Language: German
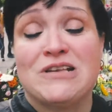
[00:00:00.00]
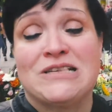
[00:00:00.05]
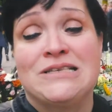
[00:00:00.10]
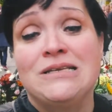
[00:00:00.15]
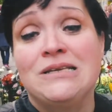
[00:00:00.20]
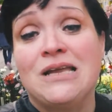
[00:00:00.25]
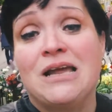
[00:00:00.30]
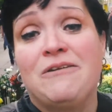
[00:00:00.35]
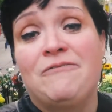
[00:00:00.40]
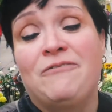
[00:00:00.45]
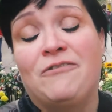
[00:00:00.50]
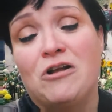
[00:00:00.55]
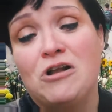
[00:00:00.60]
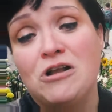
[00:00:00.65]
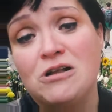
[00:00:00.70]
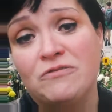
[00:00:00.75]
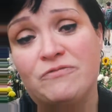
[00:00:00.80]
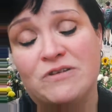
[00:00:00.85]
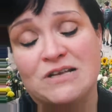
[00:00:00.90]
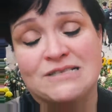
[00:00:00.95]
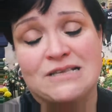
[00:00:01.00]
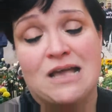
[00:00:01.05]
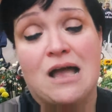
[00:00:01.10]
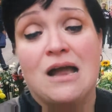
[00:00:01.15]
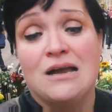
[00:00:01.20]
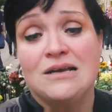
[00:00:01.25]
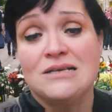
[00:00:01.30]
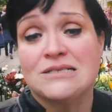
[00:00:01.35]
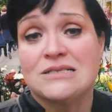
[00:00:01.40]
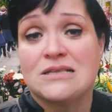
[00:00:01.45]
Wir sind ein Volk, was
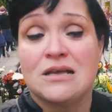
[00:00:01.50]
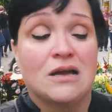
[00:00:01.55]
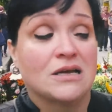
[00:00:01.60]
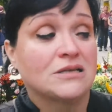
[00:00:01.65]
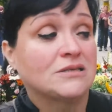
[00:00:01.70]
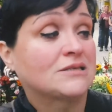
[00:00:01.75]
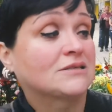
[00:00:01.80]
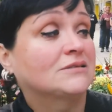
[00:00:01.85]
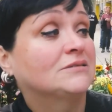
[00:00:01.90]
Angst hat.